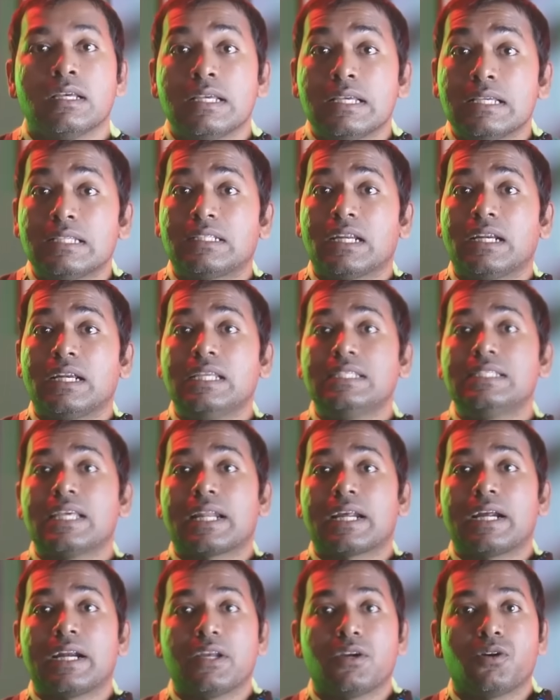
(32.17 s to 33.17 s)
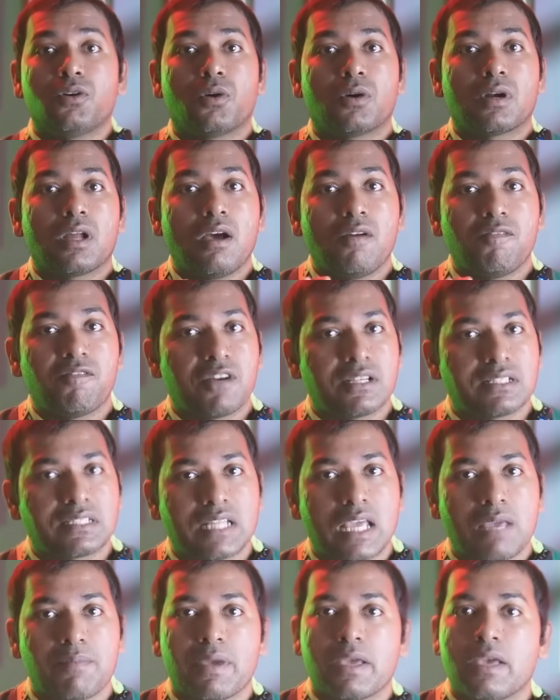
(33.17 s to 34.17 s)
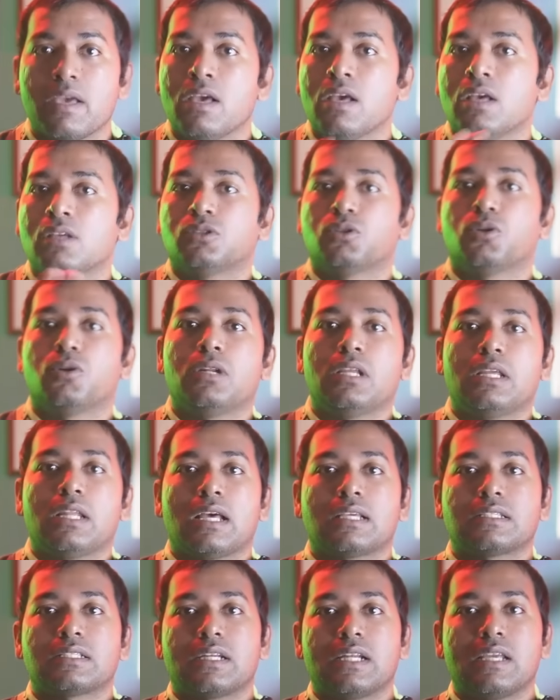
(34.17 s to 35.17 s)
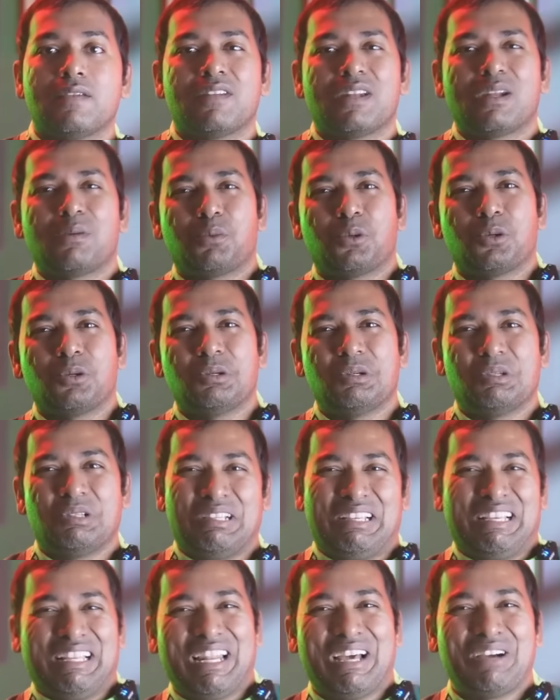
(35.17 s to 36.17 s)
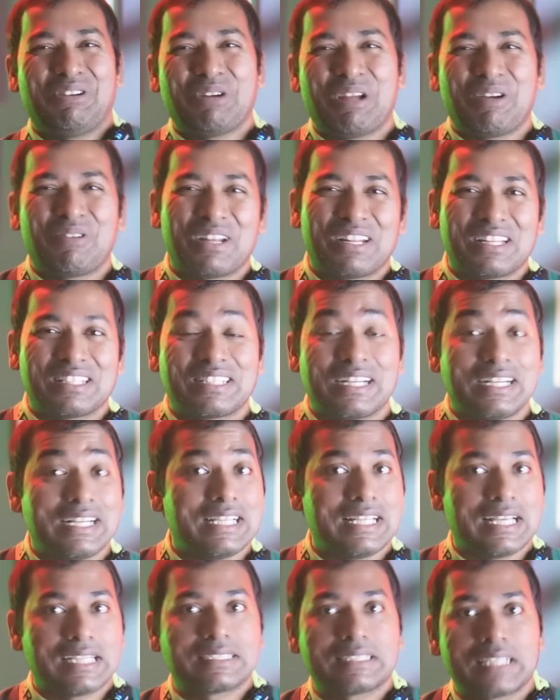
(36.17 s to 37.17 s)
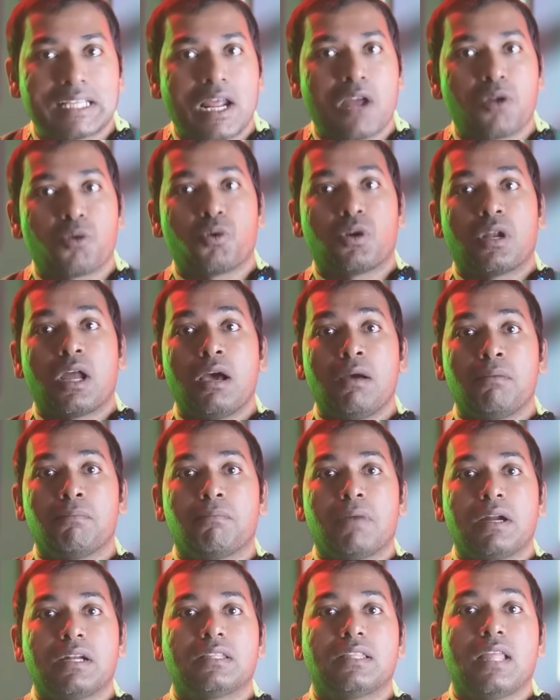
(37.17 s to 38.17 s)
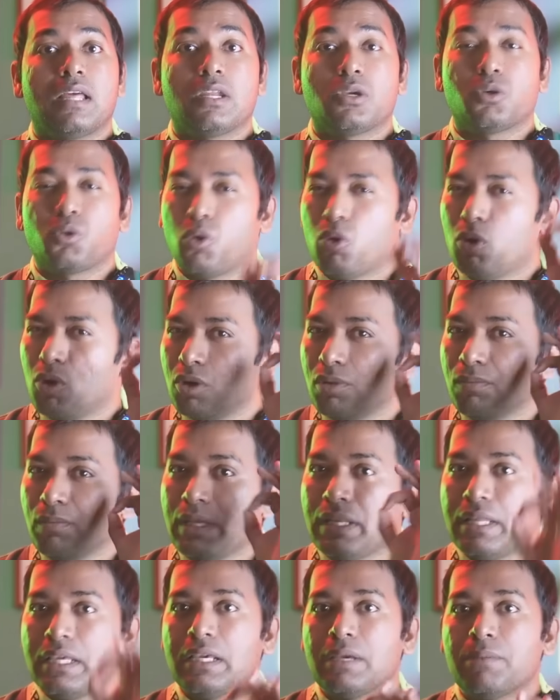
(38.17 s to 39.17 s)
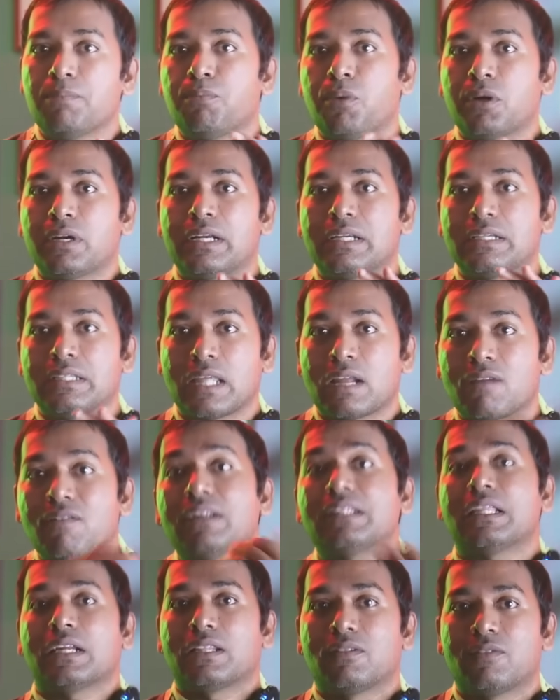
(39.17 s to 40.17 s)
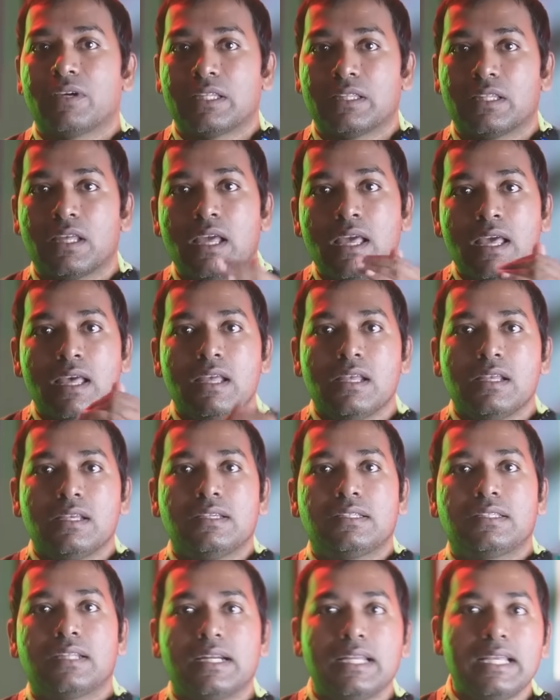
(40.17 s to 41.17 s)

ఈ స్టడీ జరగడం కూడా ఫస్ట్ టైమే సో నేను ఆ స్టడీ విన్నప్పుడు ఇలా కూడా ఎవడన్నా స్టడీ చేస్తారా అనుకున్నా బట్ దాని కోర్ మీనింగ్ ఇంపార్టెంట్ తర్వాత అర్థమైంది ఈ స్టడీ